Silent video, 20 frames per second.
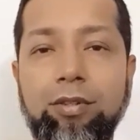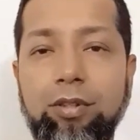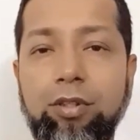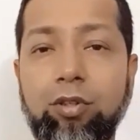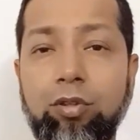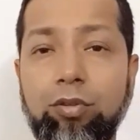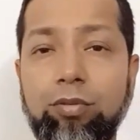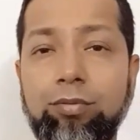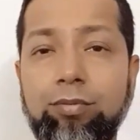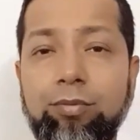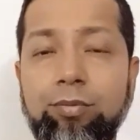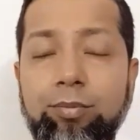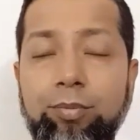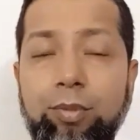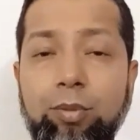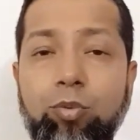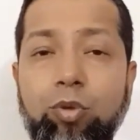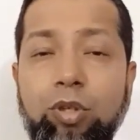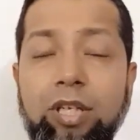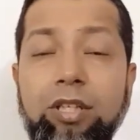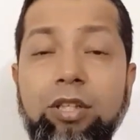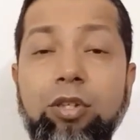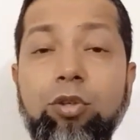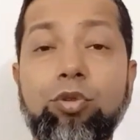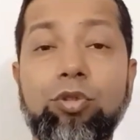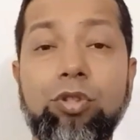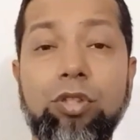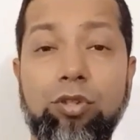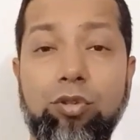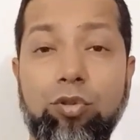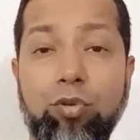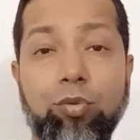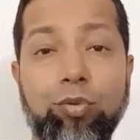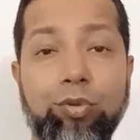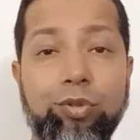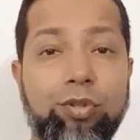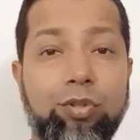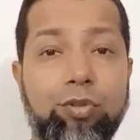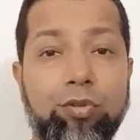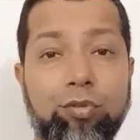ইউনো পিপল ক্যান ইউজ দিস
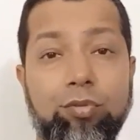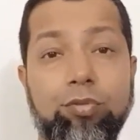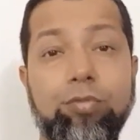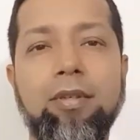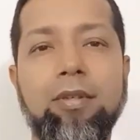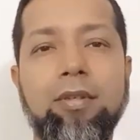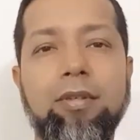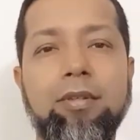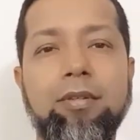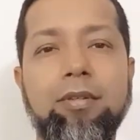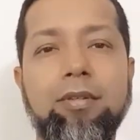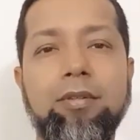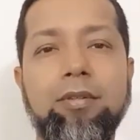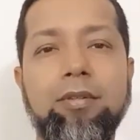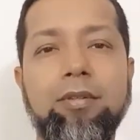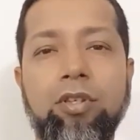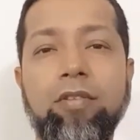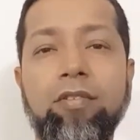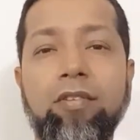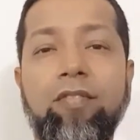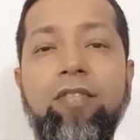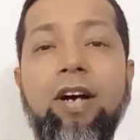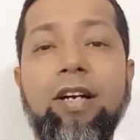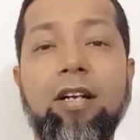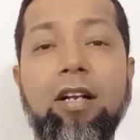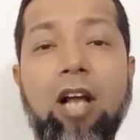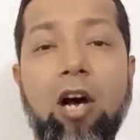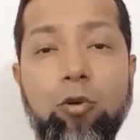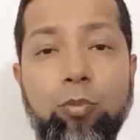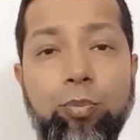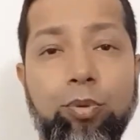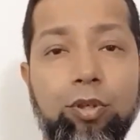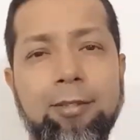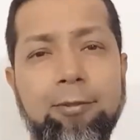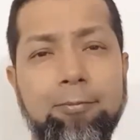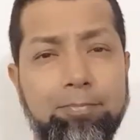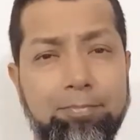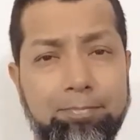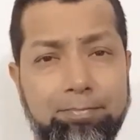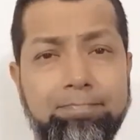টুলস টু টু গিভ আ ফাইনাল আউটপুট
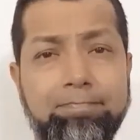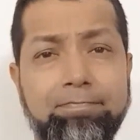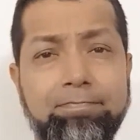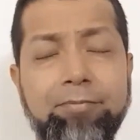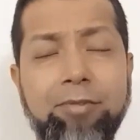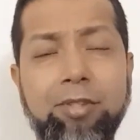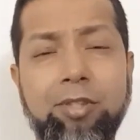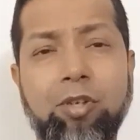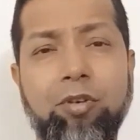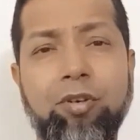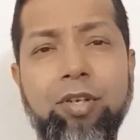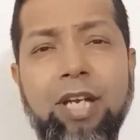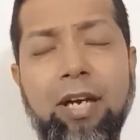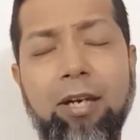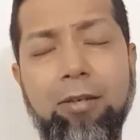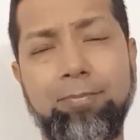সো ইয়া